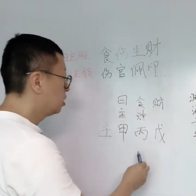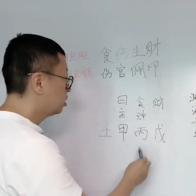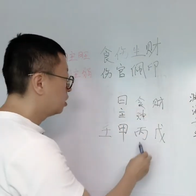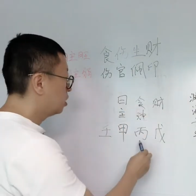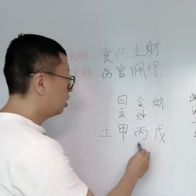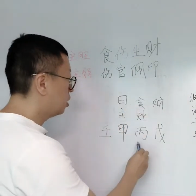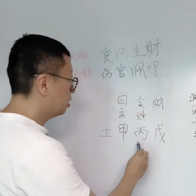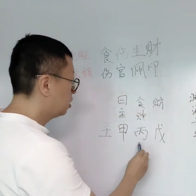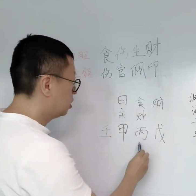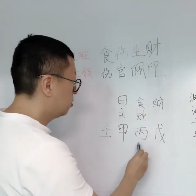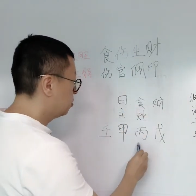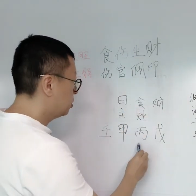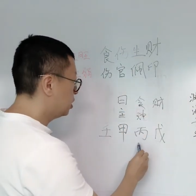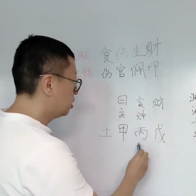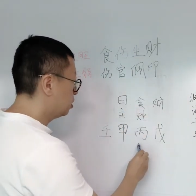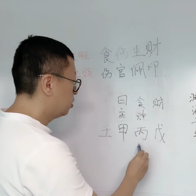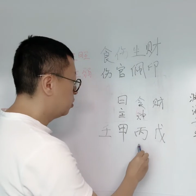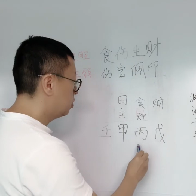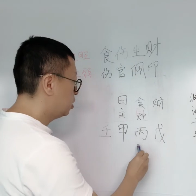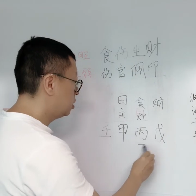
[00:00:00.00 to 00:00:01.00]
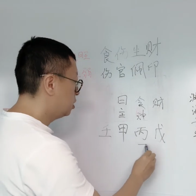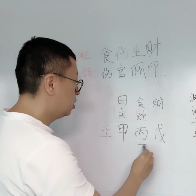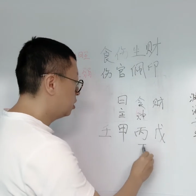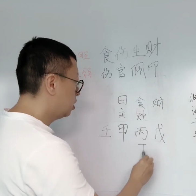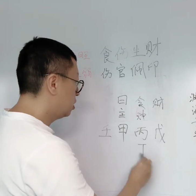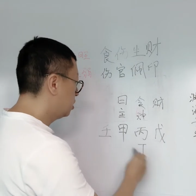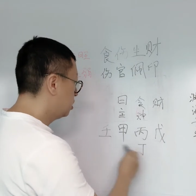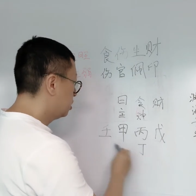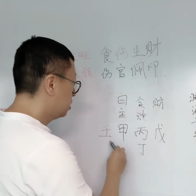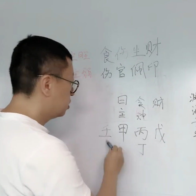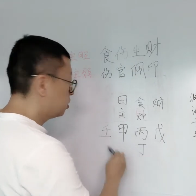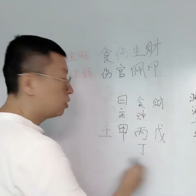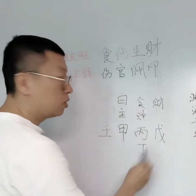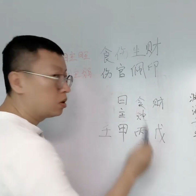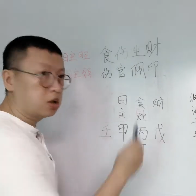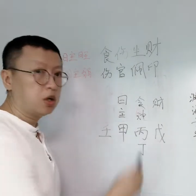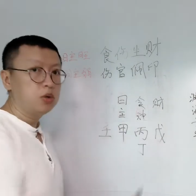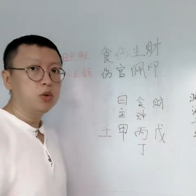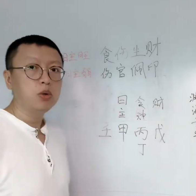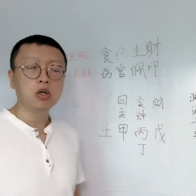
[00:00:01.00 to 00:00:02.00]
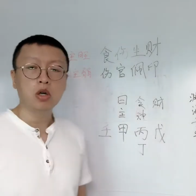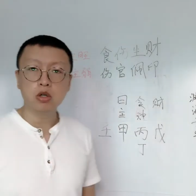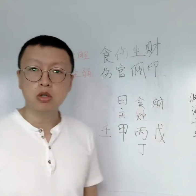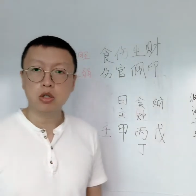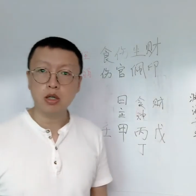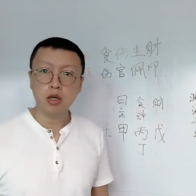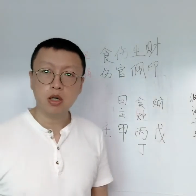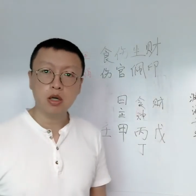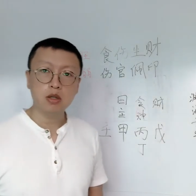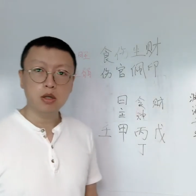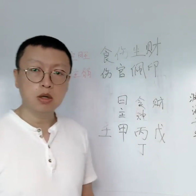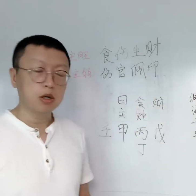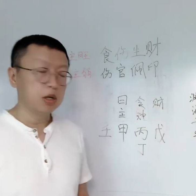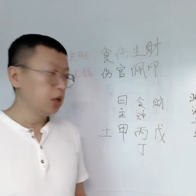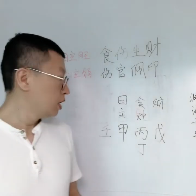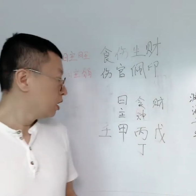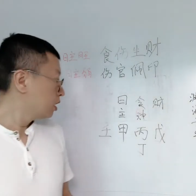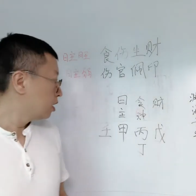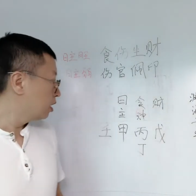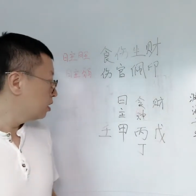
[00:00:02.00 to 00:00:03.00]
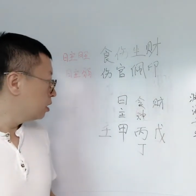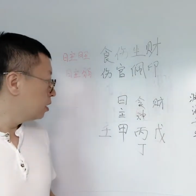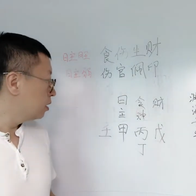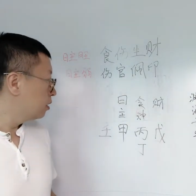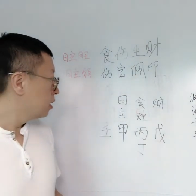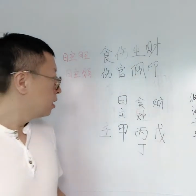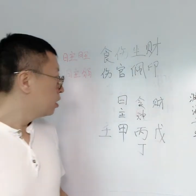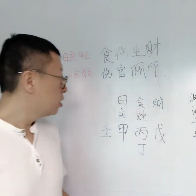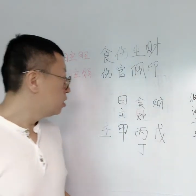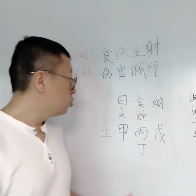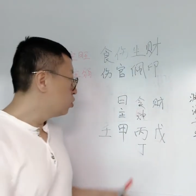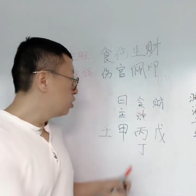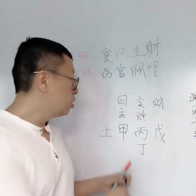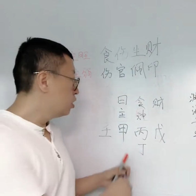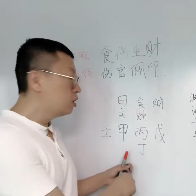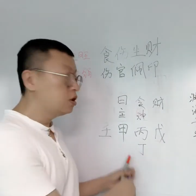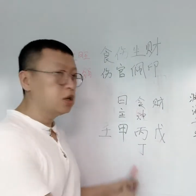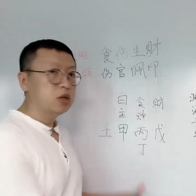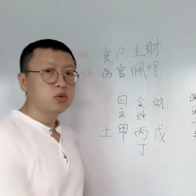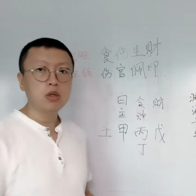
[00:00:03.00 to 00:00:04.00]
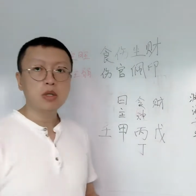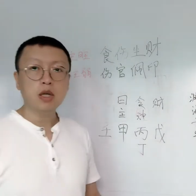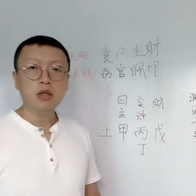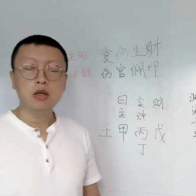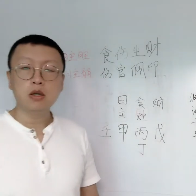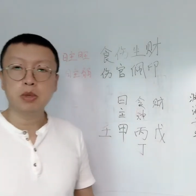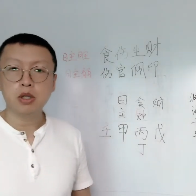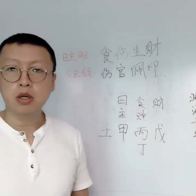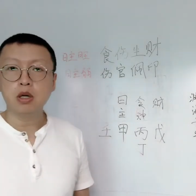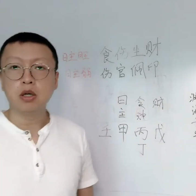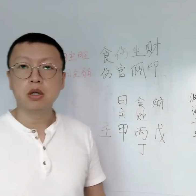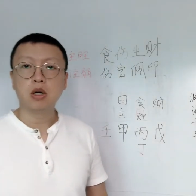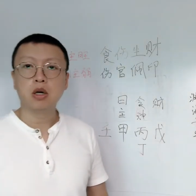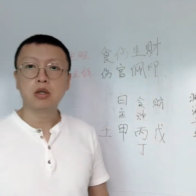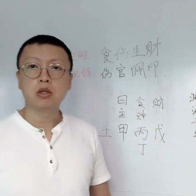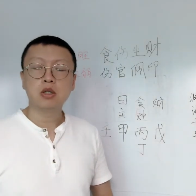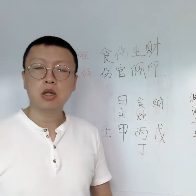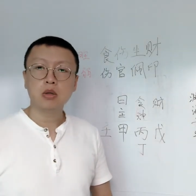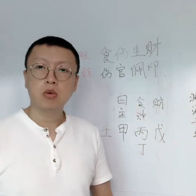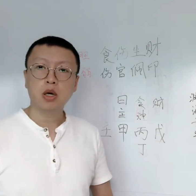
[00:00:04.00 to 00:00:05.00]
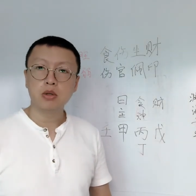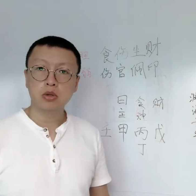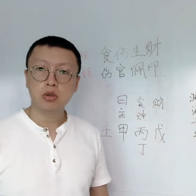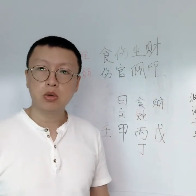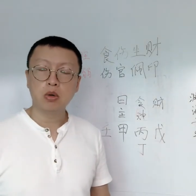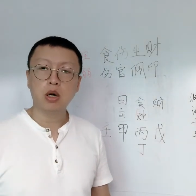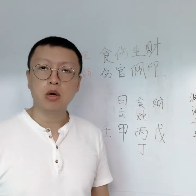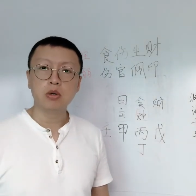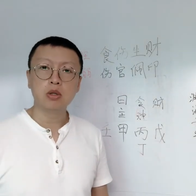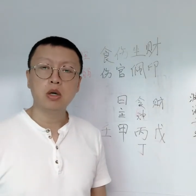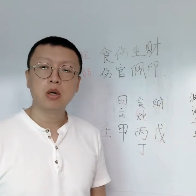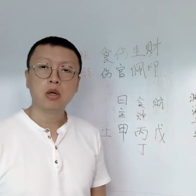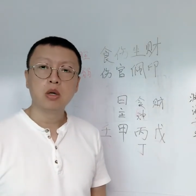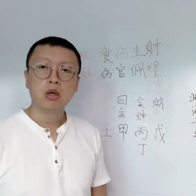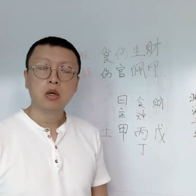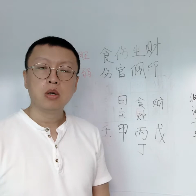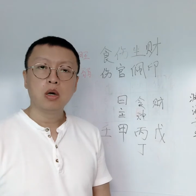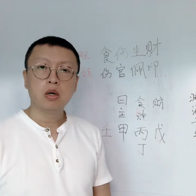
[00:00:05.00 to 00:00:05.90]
啊，丙或者丁哈，就是它就会克制它，让这个让这个日主和食神做达到一个平衡啊，这样的话就会好一些啊。